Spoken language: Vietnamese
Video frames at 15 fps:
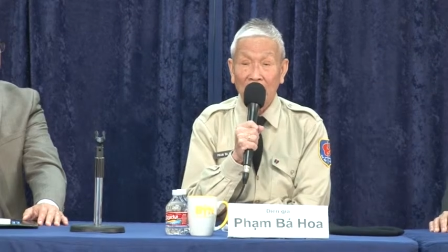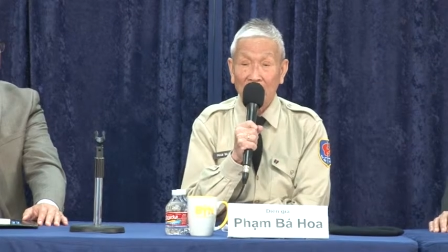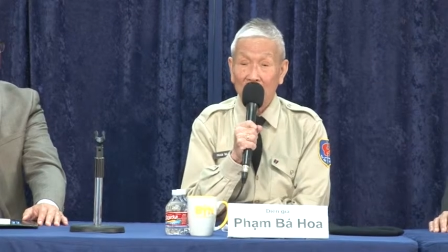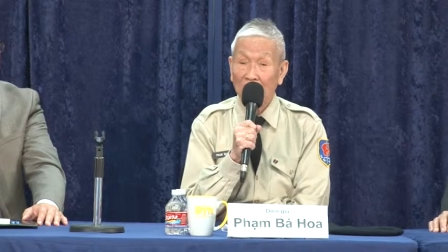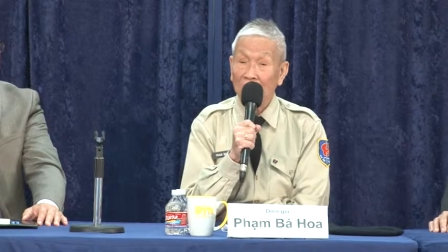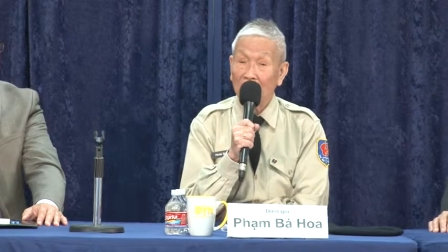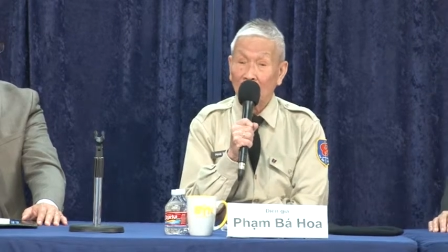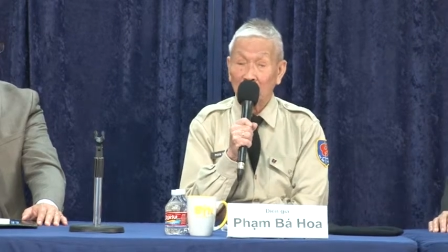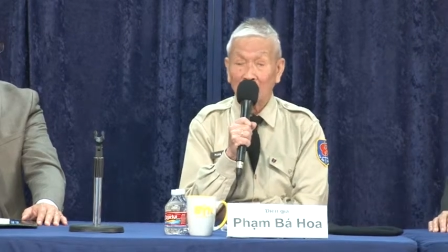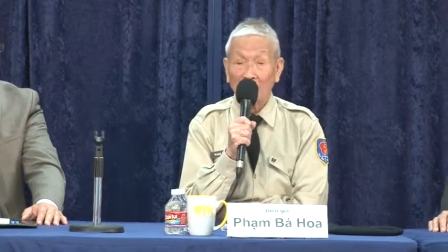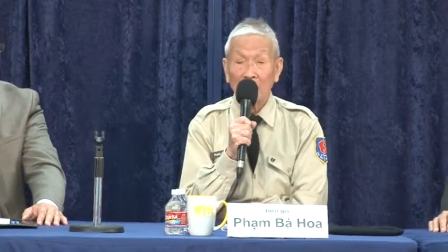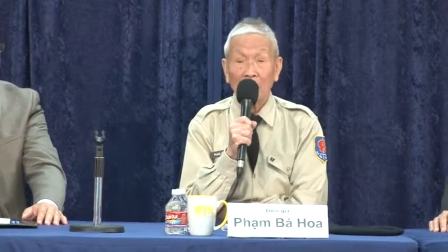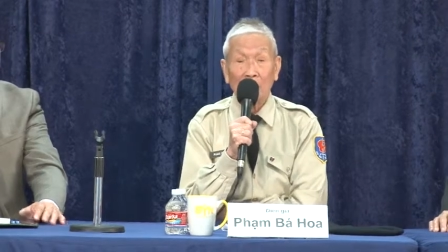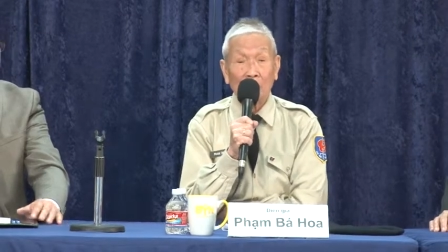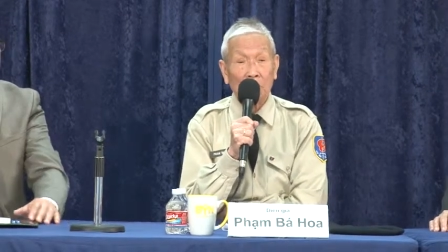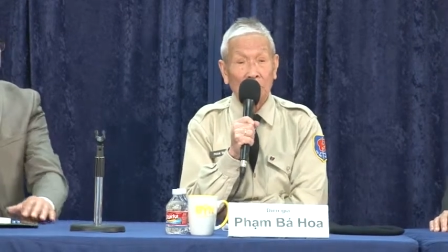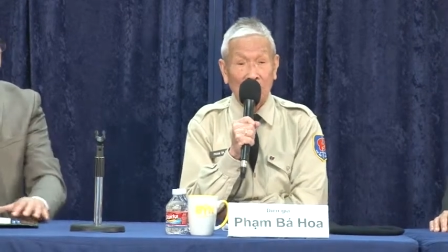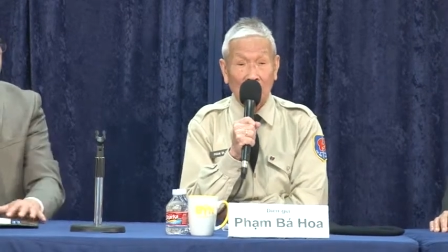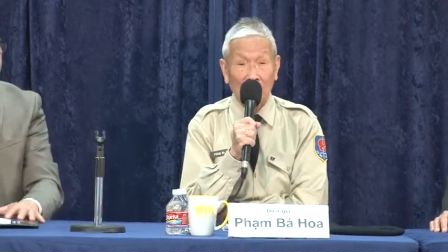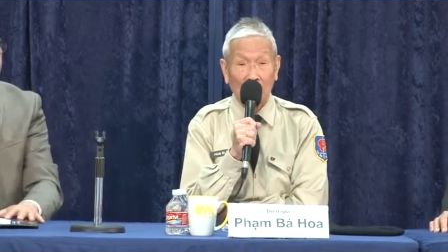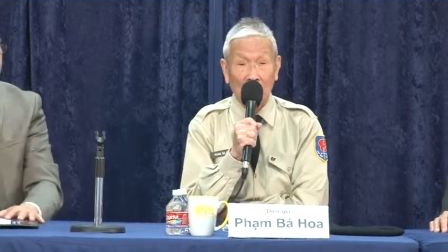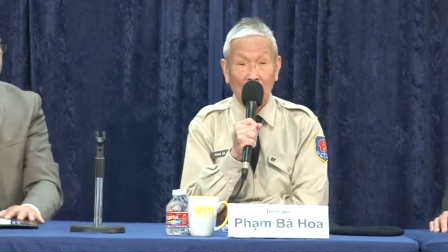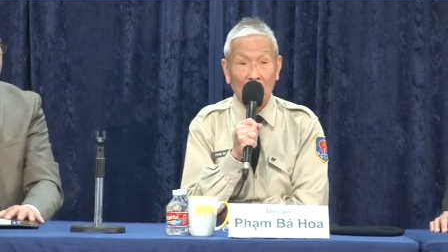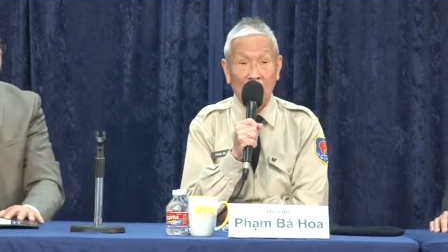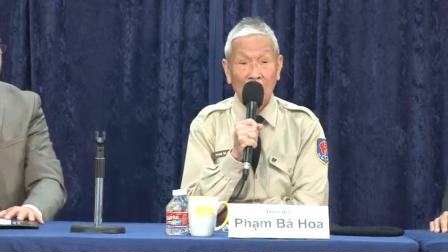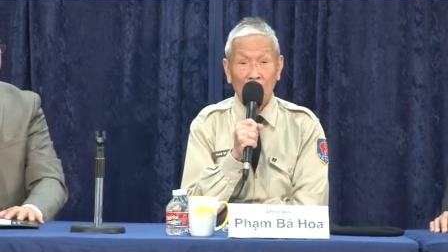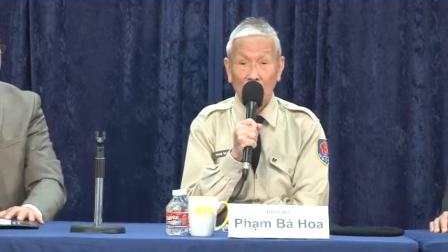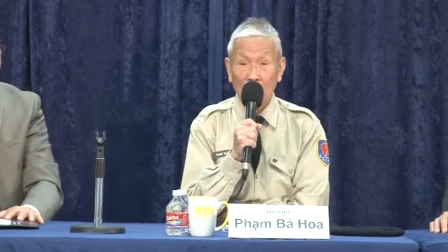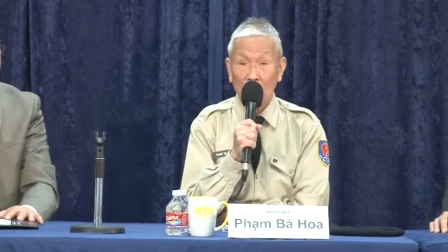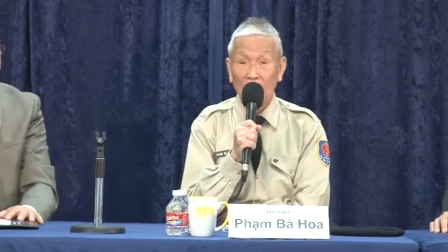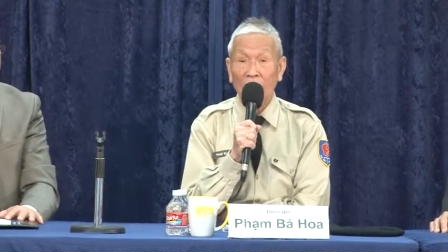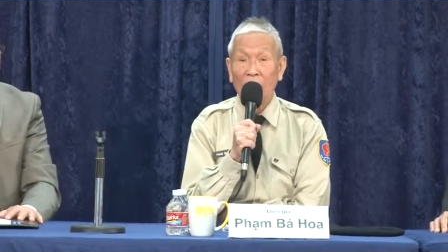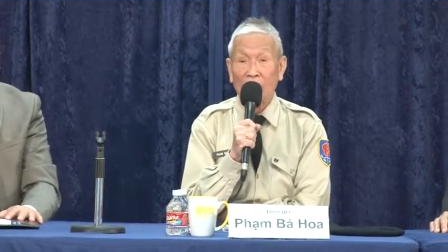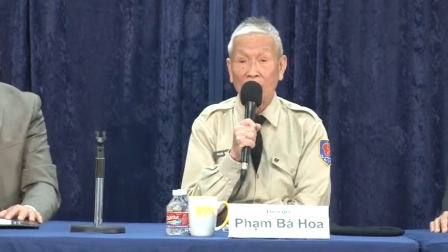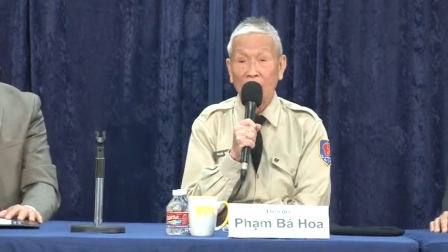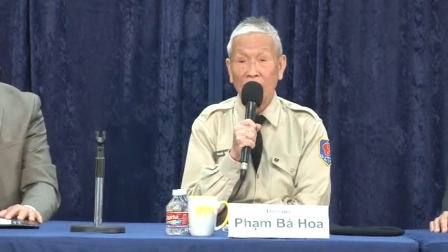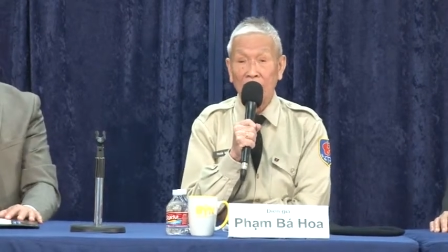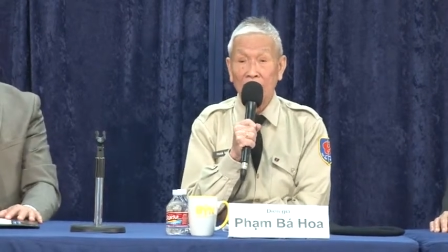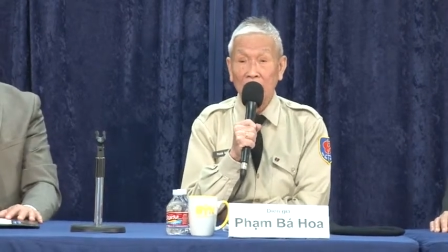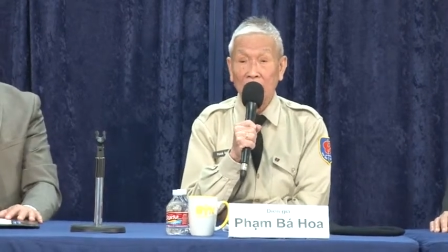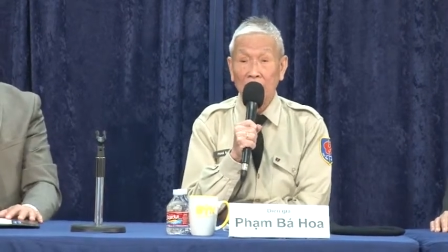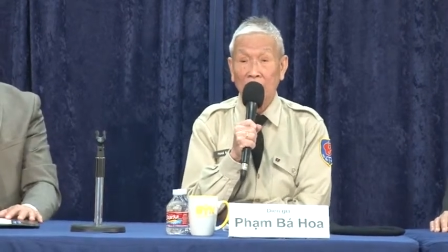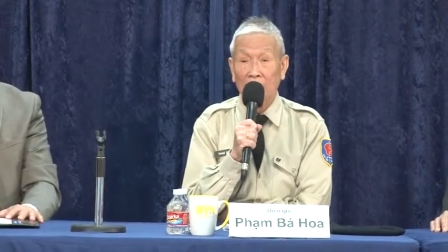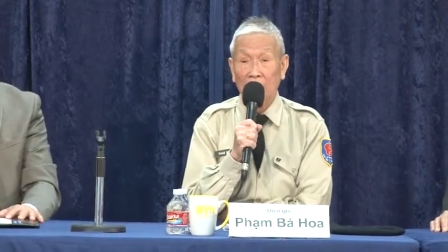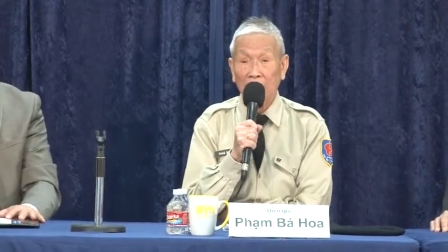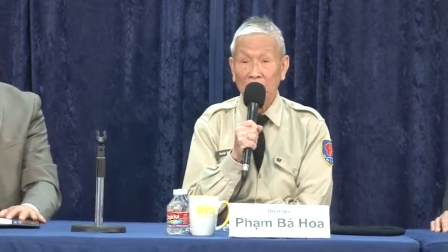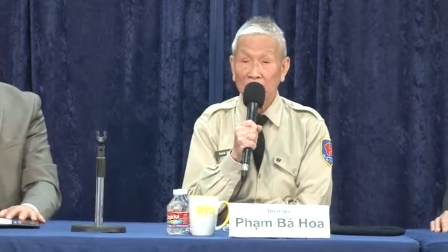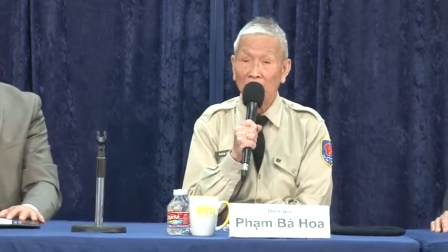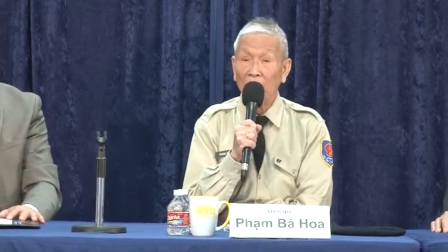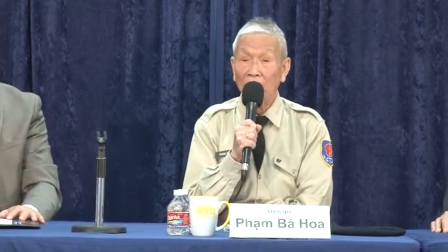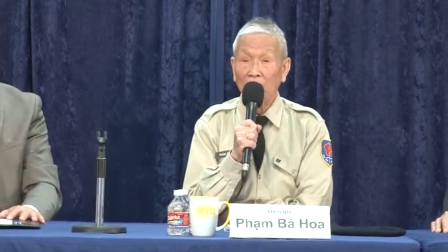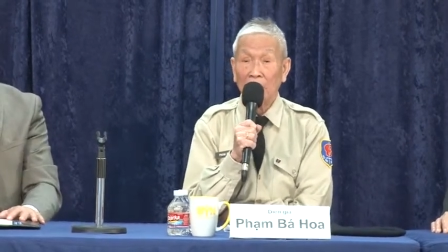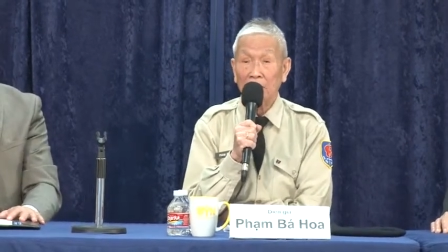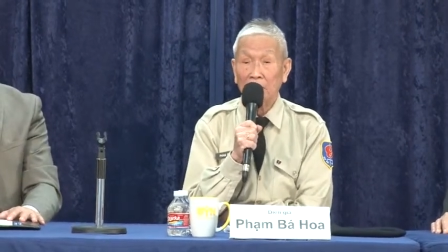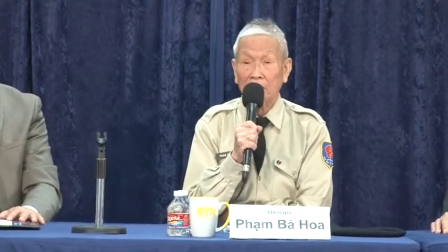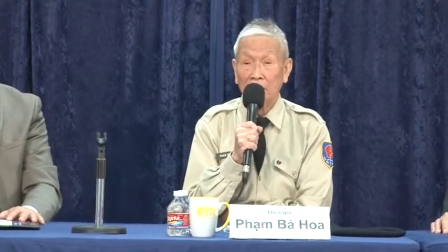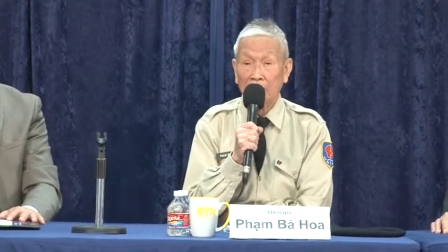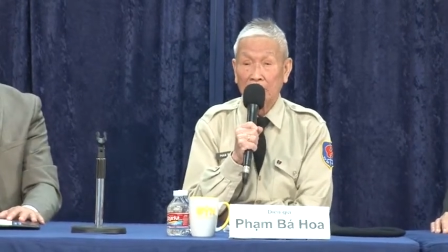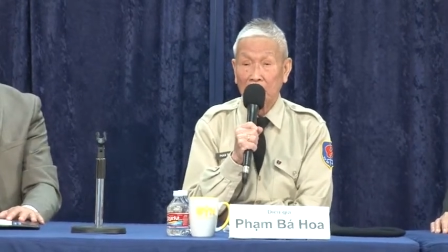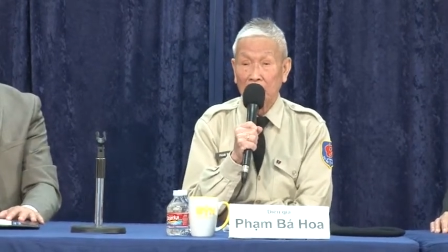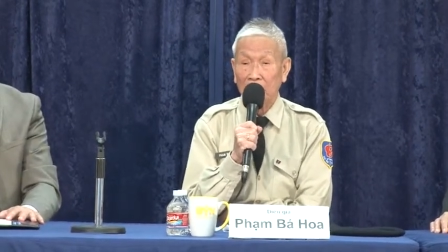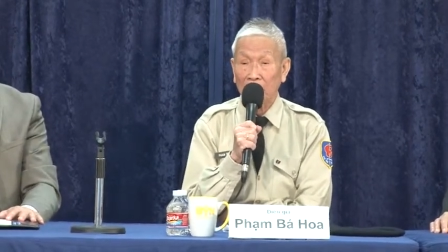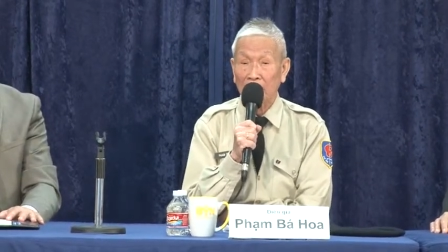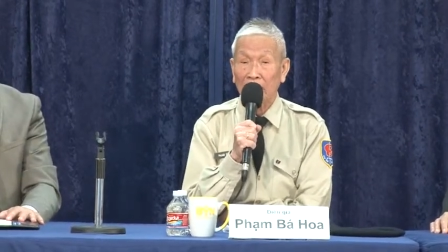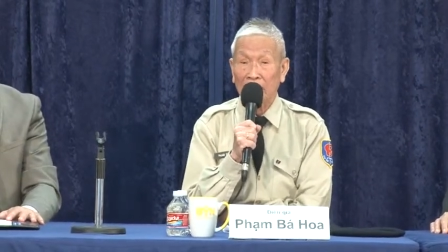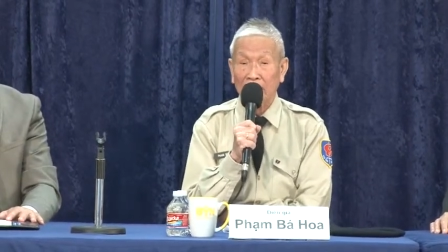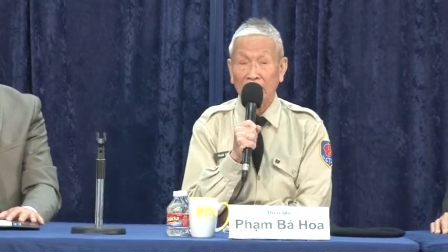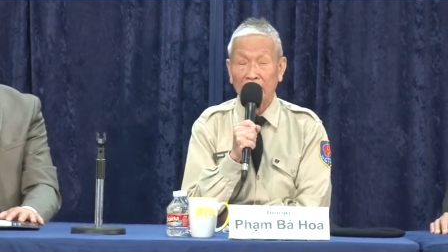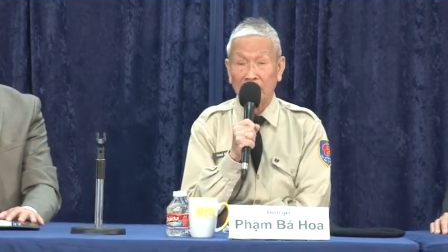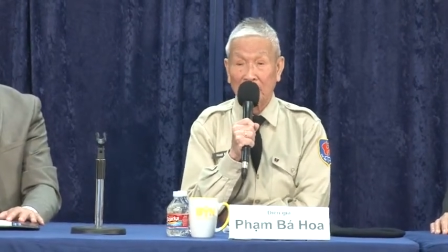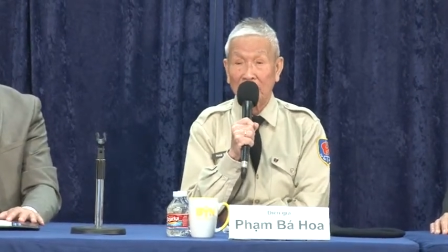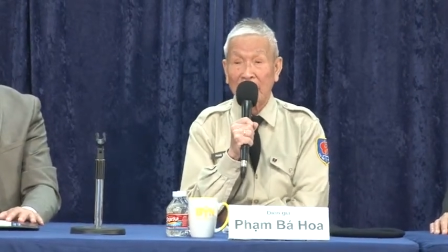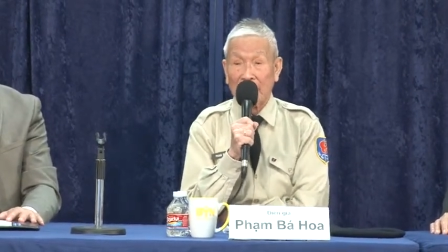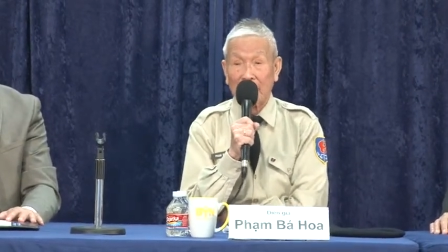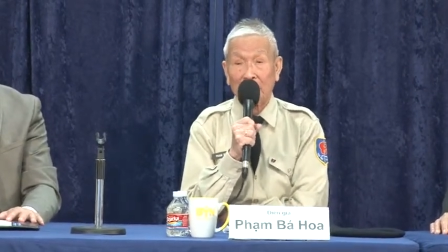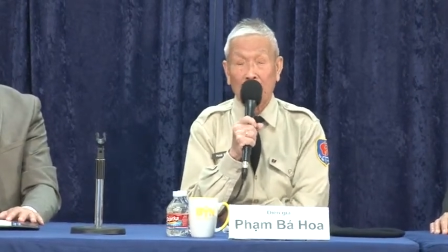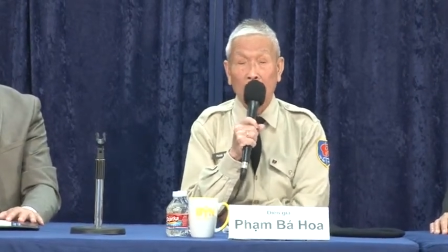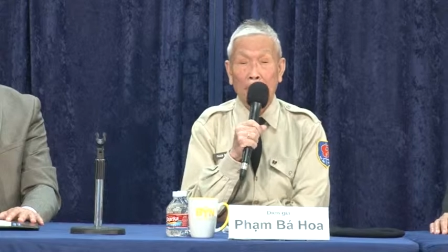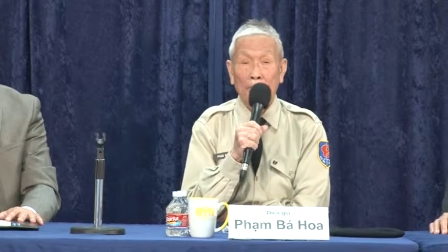thì nó bắt đầu tấn công vào bông Bình Thuột và coi như là bị mất kể từ ngày 13 tây tháng 3.